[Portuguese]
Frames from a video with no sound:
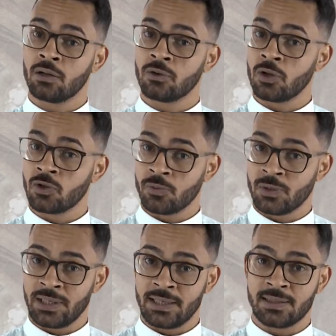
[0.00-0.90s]
Nós
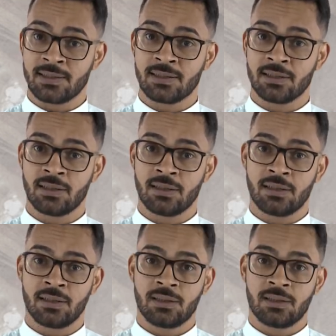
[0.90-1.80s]
somos esses
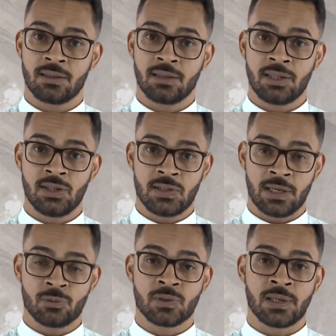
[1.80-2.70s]
que
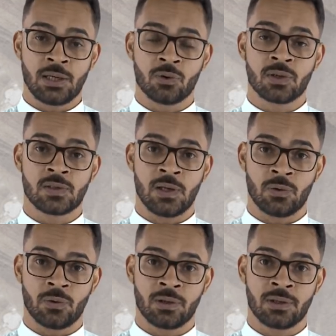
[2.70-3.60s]
dizemos Senhor,
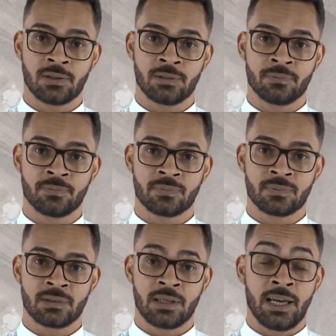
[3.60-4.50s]
Senhor.
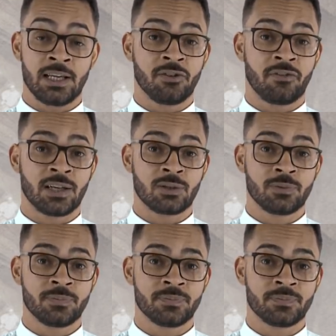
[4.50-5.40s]
E de fato,
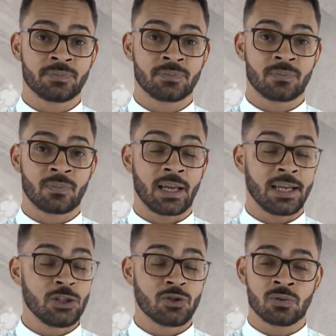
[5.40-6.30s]

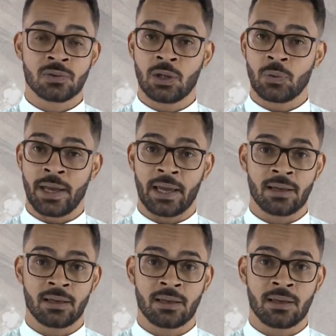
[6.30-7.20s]
isso não é
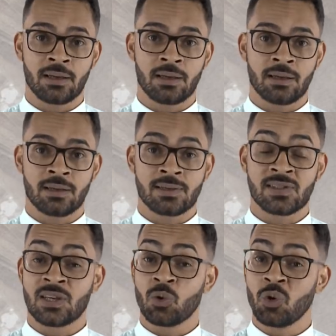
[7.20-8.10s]

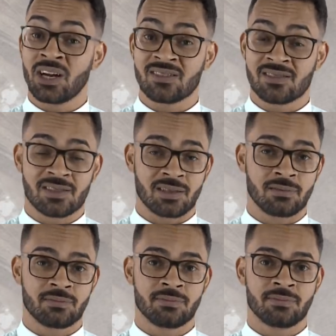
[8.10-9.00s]
segurança.
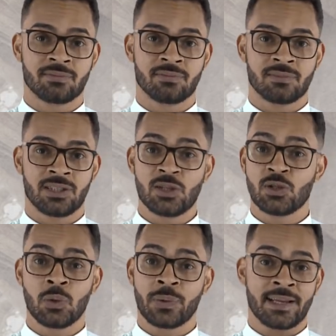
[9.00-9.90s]
Isso
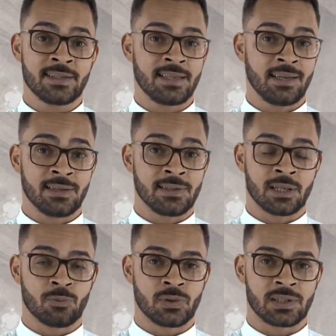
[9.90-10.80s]
não quer dizer que
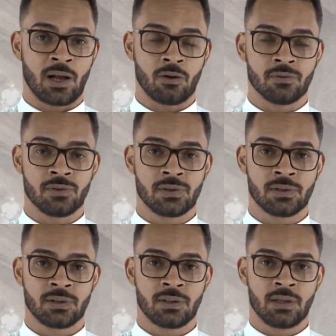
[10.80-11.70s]
estamos salvos.
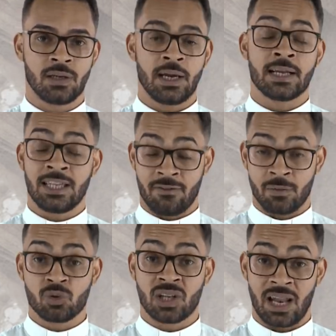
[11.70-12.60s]

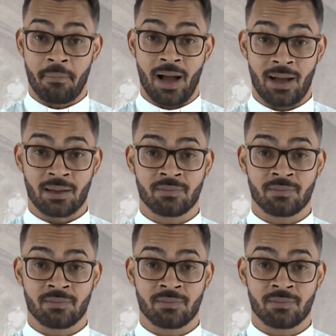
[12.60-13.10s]
Devemos clamar,